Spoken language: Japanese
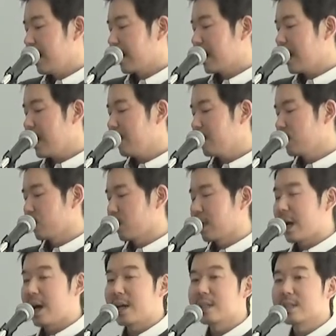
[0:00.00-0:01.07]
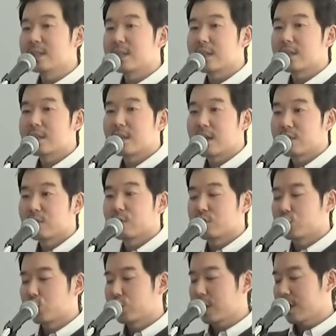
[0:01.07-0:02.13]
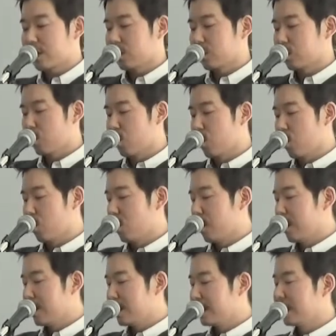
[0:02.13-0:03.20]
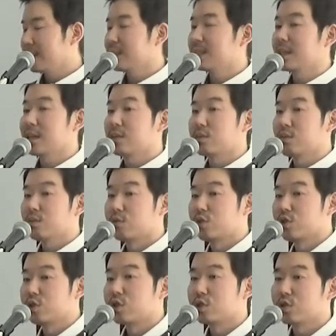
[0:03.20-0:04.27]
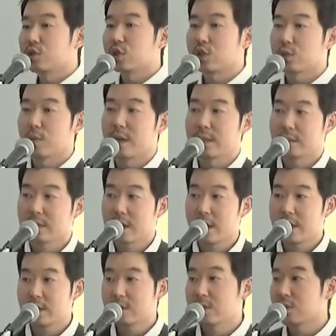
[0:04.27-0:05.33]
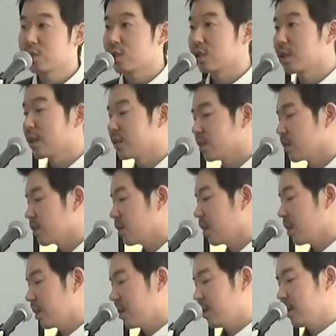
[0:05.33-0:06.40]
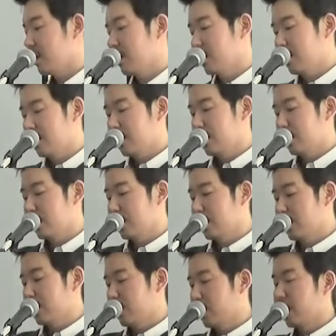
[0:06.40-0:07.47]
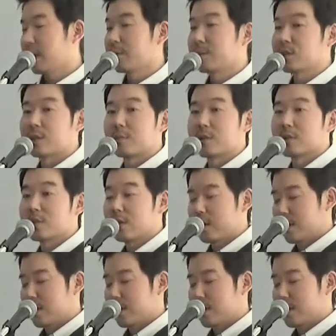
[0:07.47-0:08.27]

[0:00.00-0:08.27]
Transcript: 神の完全なる主権と人間の自由意志は対立しないんですね。わかりますか皆さん。